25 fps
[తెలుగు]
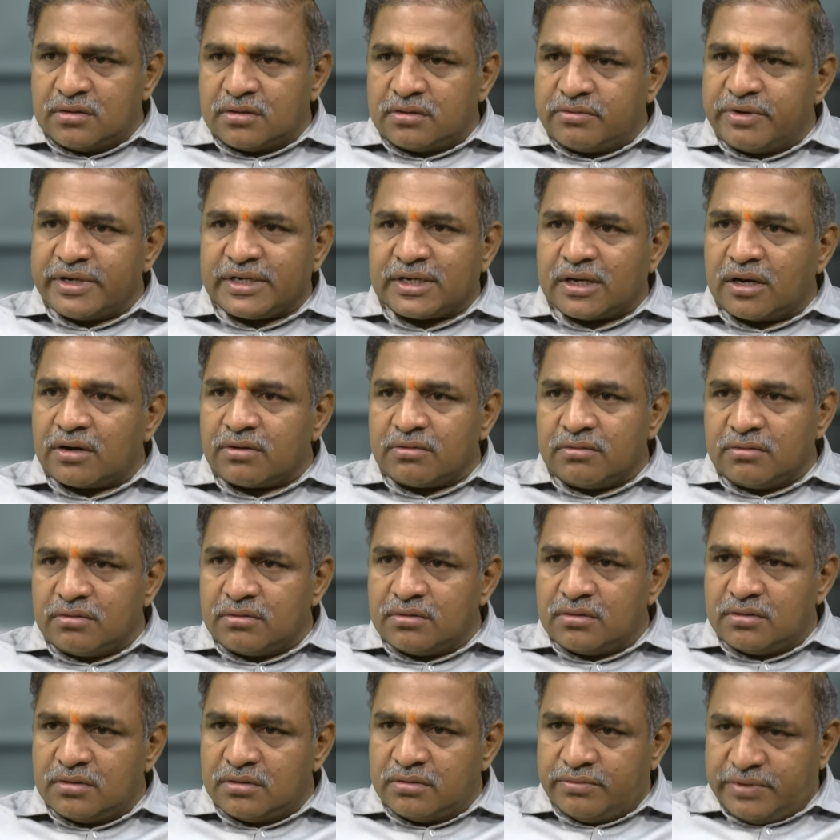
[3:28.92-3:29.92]
ట్విట్టరు
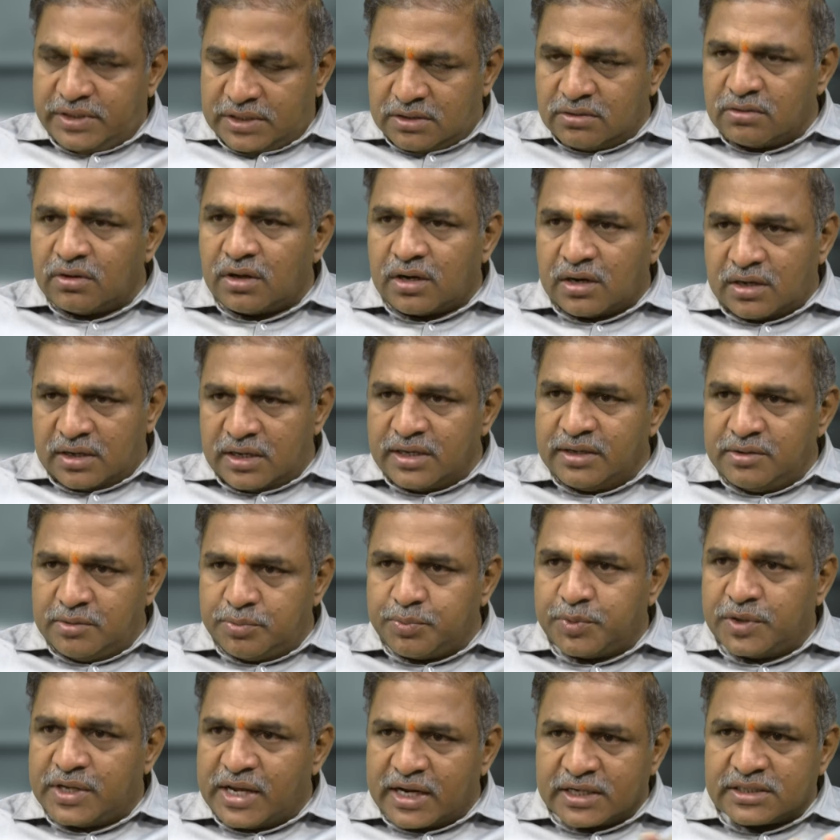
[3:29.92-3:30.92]
వీటి ద్వారా
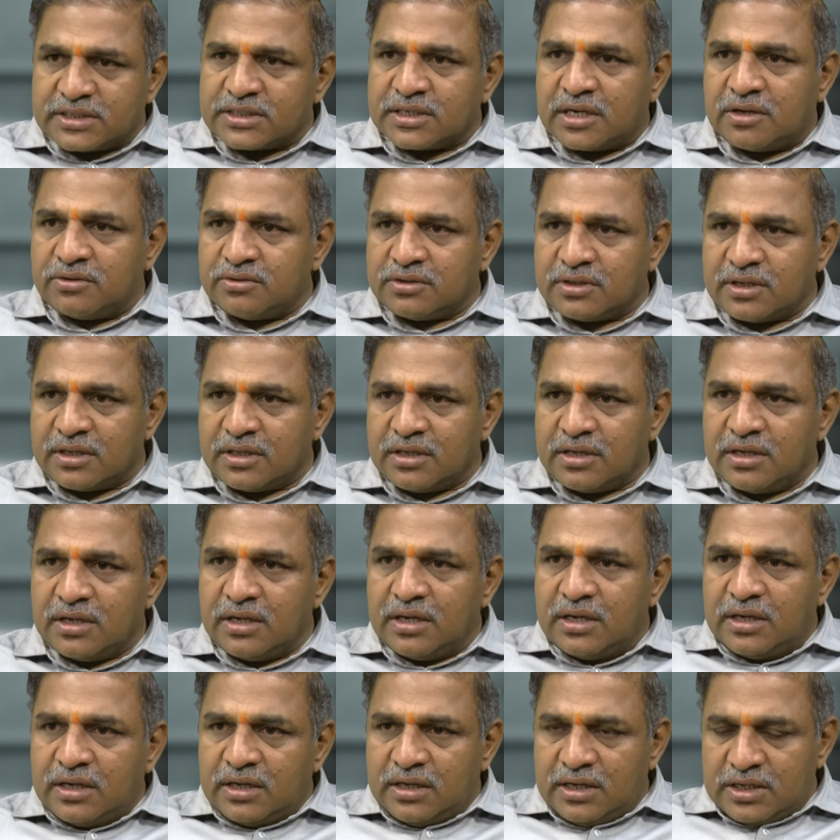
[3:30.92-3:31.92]
ఇప్పుడు ఎక్స్గా ఉంది కదా
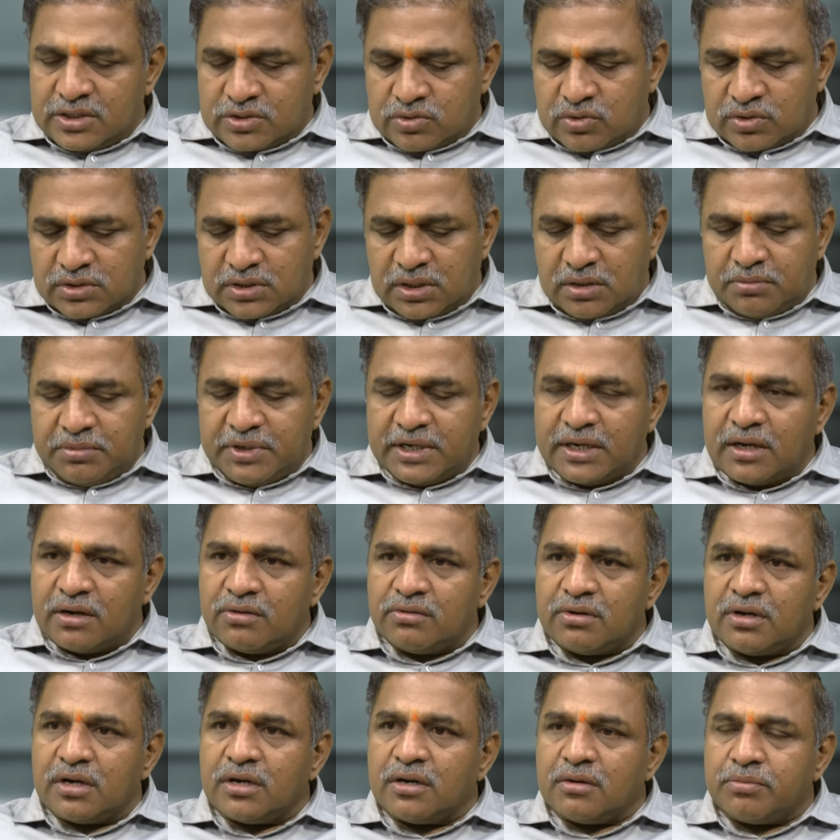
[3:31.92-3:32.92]
ఈ సోషల్ మీడియాలో
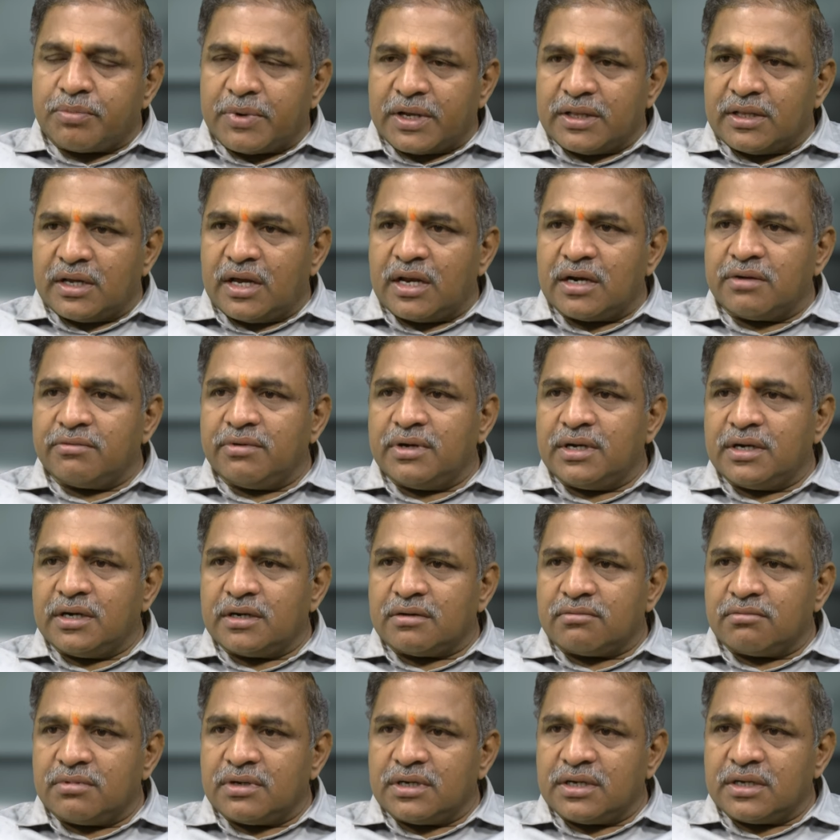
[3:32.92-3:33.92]
ఉండే
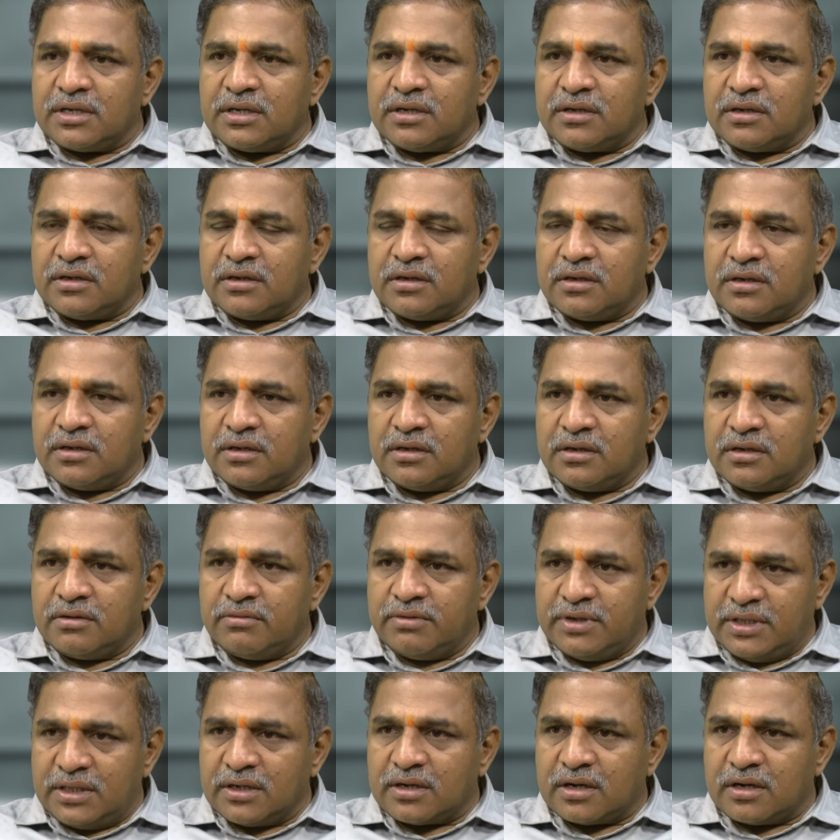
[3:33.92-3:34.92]
ప్రధానమైనటువంటి
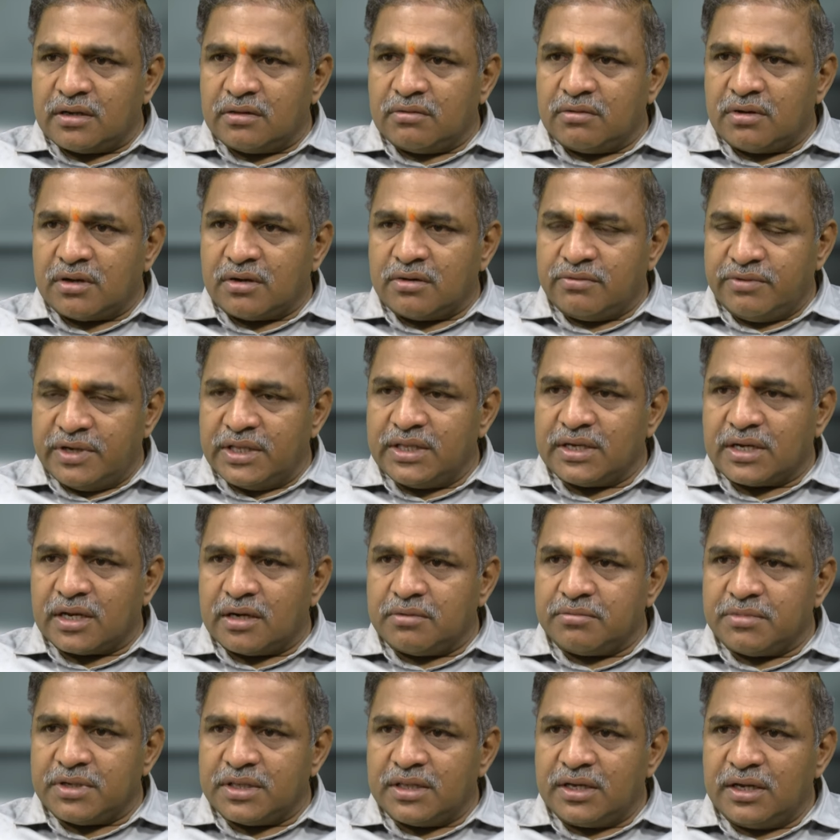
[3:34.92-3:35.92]
వేదికల ద్వారా వేదికల
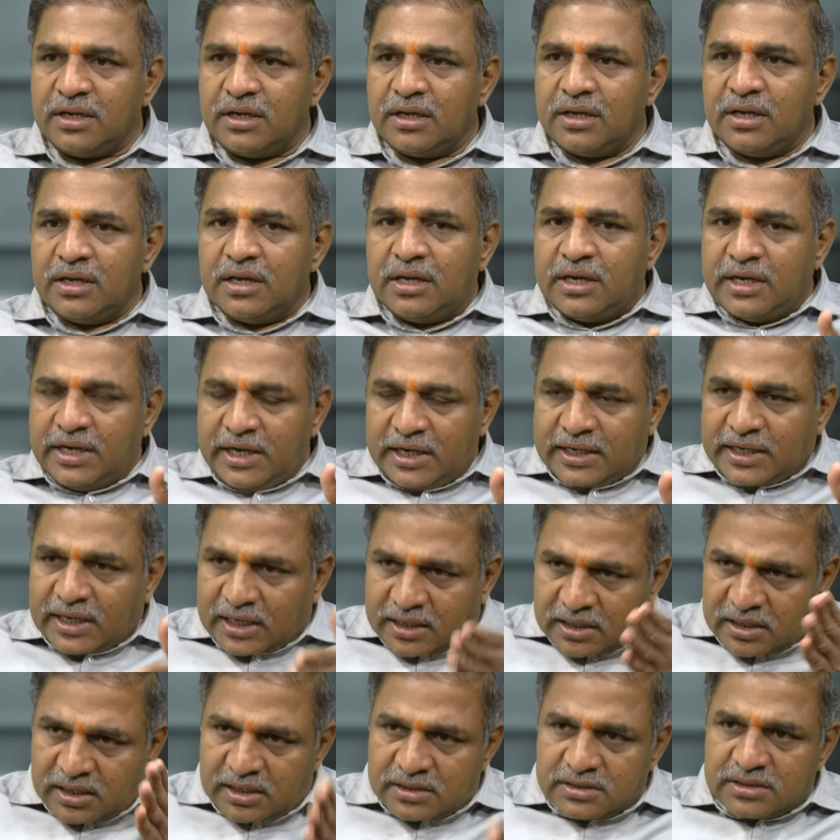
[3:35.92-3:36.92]
మీద ఈ
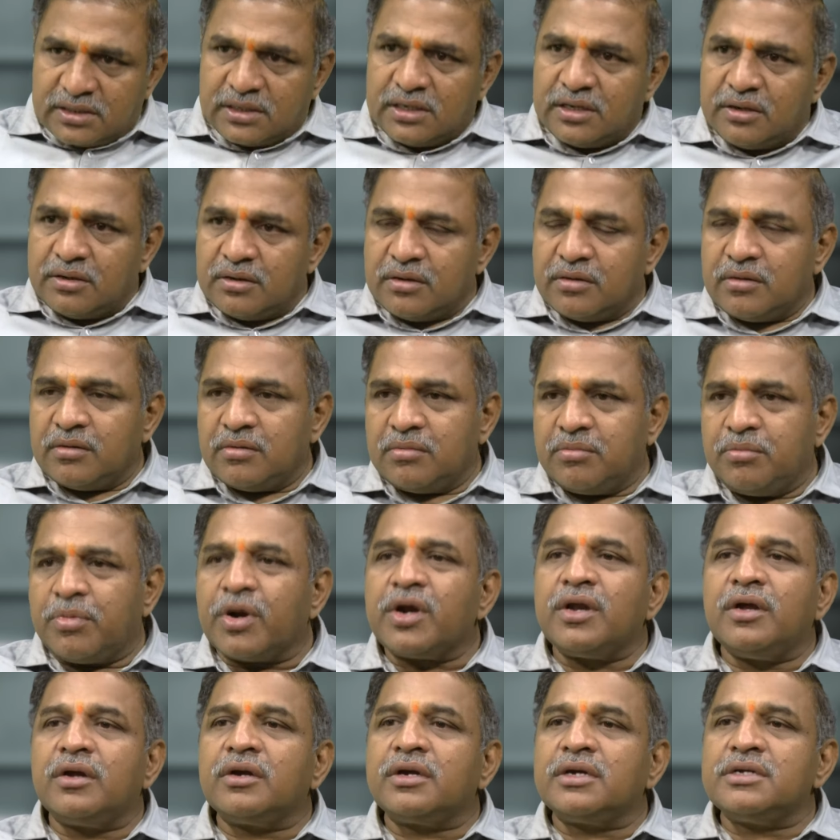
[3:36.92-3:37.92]
టెక్నాలజీని
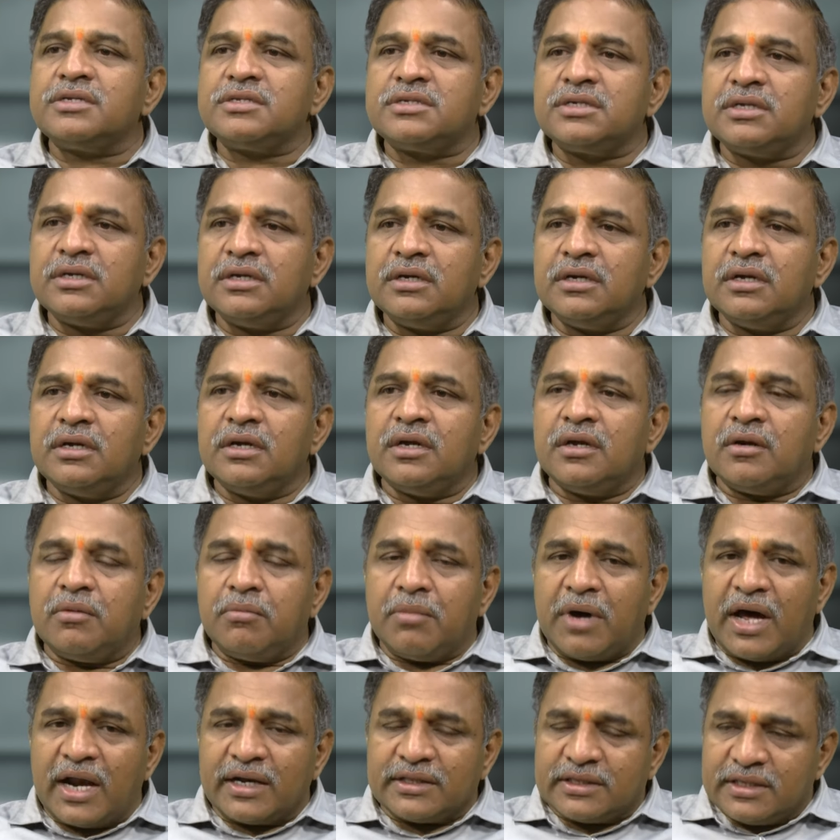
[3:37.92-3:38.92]
ప్రయోగించి
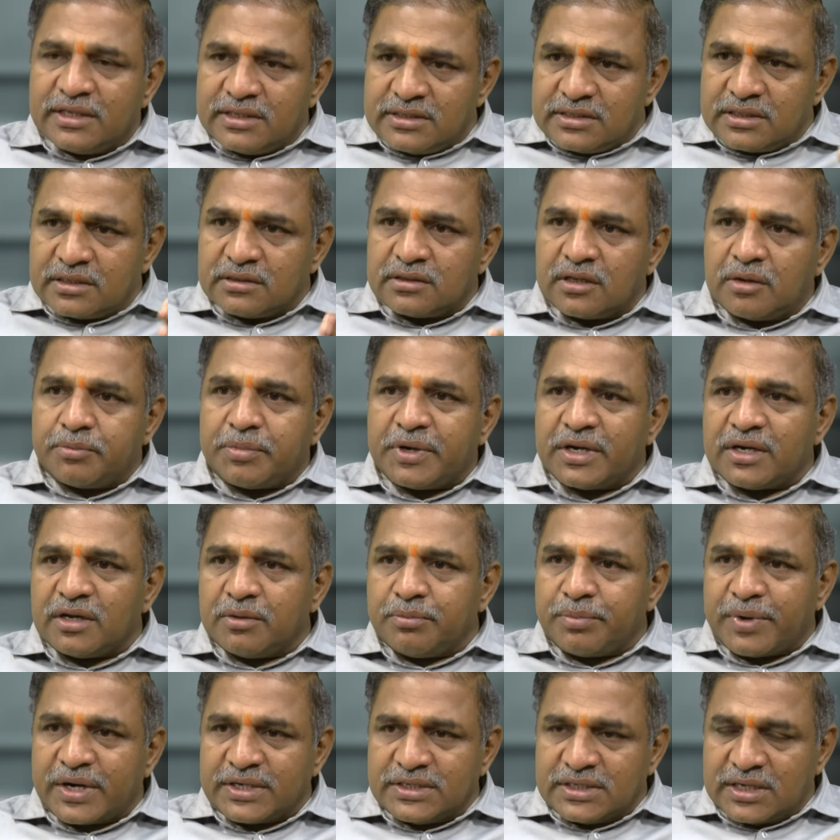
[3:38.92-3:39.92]
భారతీయ జనతా పార్టీ
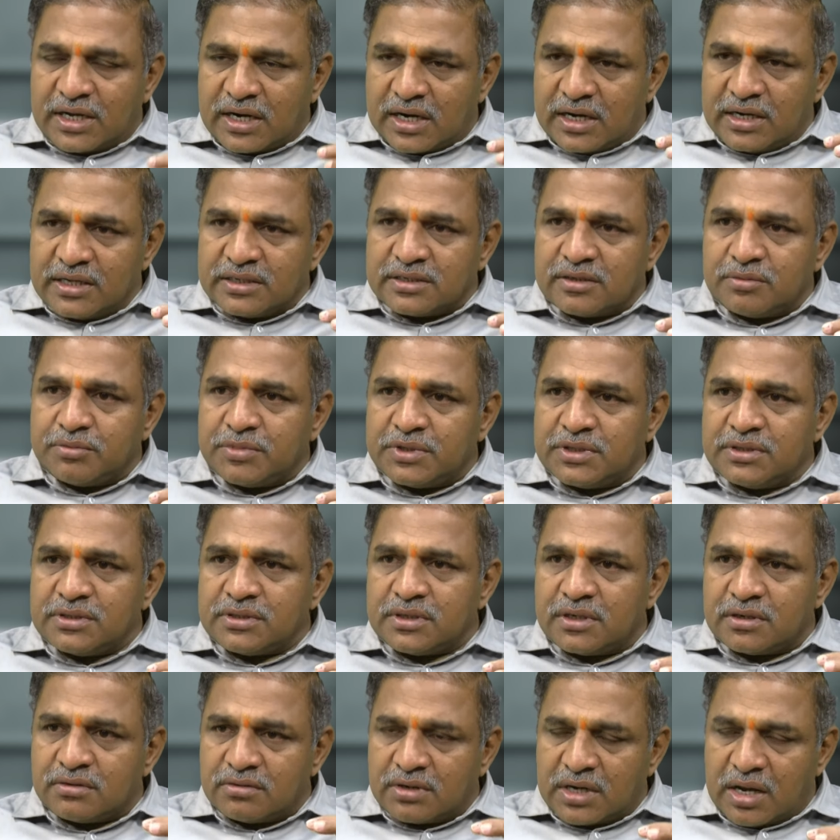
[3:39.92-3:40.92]
ప్రచారానికి
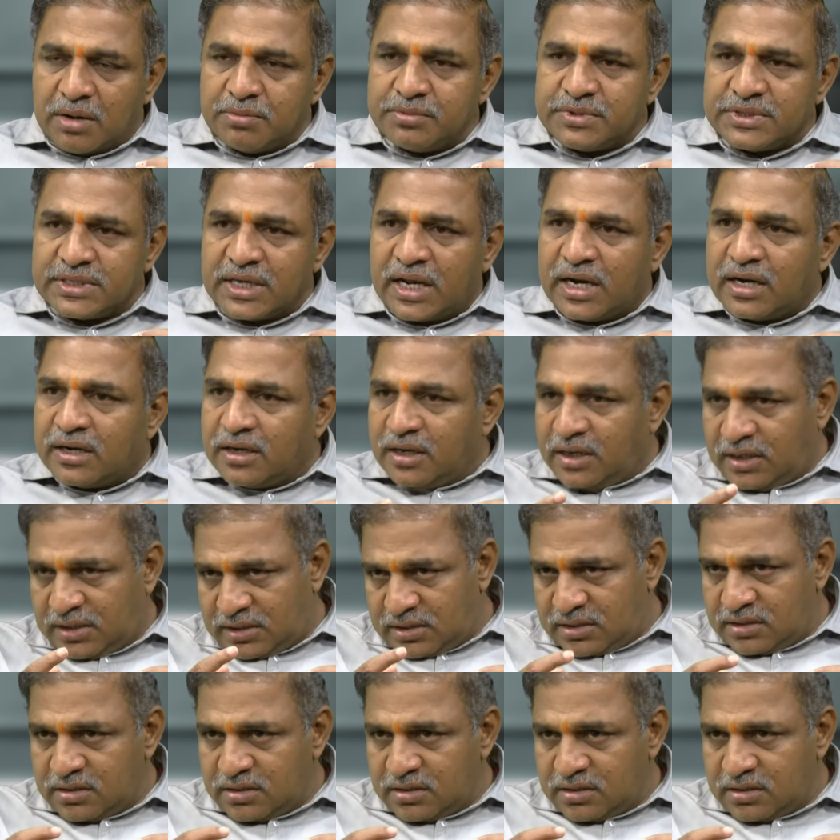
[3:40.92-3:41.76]
సంబంధించినటువంటి అంశాలని